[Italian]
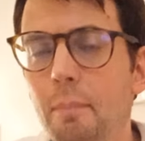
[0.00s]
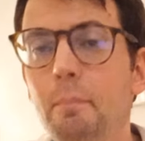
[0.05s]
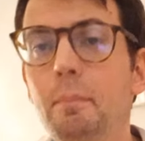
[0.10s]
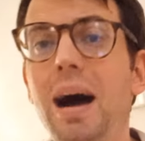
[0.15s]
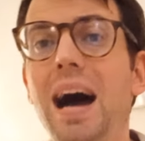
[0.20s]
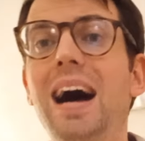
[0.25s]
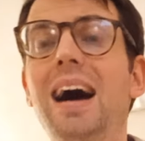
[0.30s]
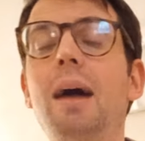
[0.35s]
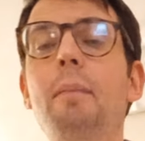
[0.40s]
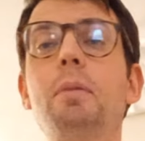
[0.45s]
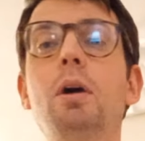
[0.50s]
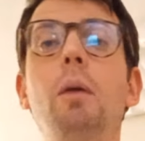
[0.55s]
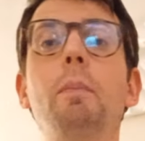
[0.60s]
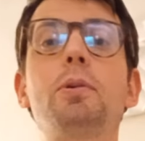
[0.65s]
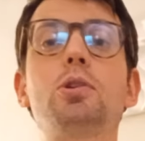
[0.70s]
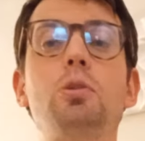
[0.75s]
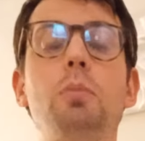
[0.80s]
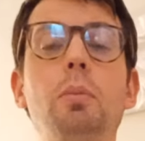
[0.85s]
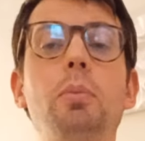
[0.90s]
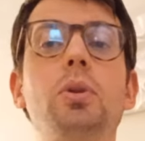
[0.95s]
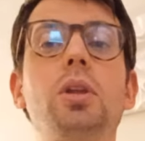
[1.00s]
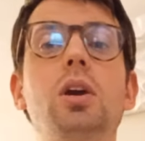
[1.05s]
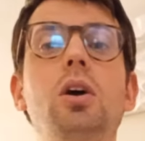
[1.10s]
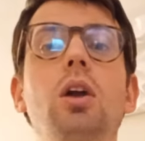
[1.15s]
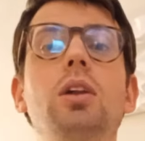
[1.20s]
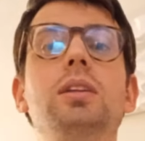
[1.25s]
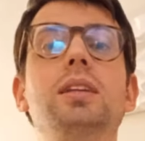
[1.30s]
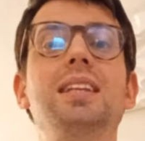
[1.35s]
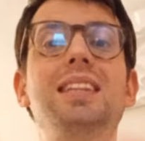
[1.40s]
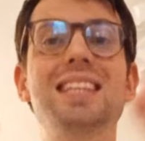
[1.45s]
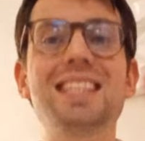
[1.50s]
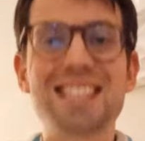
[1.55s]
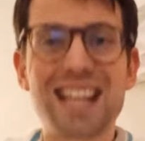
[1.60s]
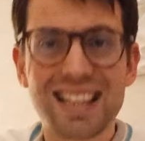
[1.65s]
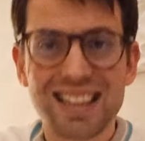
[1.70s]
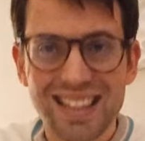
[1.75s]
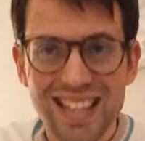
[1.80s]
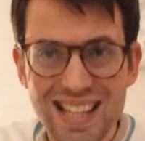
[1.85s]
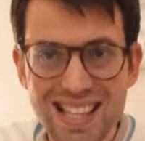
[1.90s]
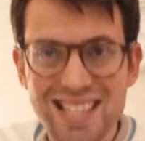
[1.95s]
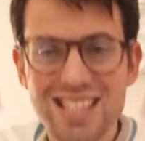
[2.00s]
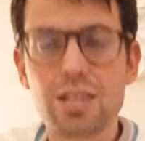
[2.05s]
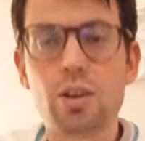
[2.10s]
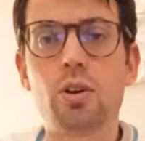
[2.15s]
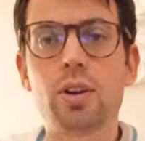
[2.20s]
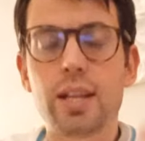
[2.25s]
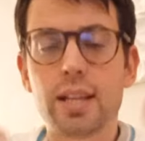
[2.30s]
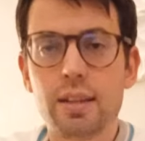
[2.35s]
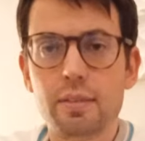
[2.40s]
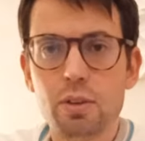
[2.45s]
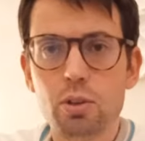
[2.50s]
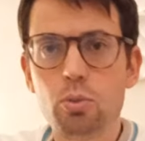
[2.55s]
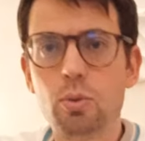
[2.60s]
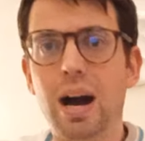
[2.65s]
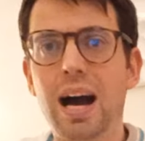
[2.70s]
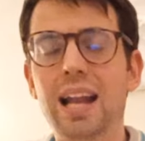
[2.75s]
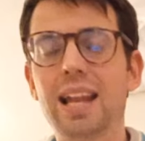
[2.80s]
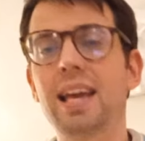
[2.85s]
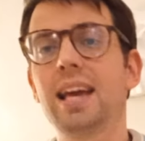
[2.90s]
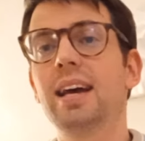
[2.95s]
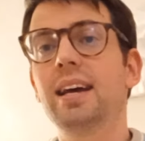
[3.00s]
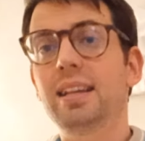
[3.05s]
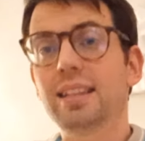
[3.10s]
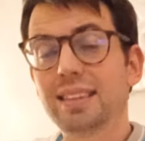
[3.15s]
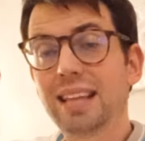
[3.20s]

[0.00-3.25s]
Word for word: ma abbiamo preso proprio dei gol di disattenzione individuale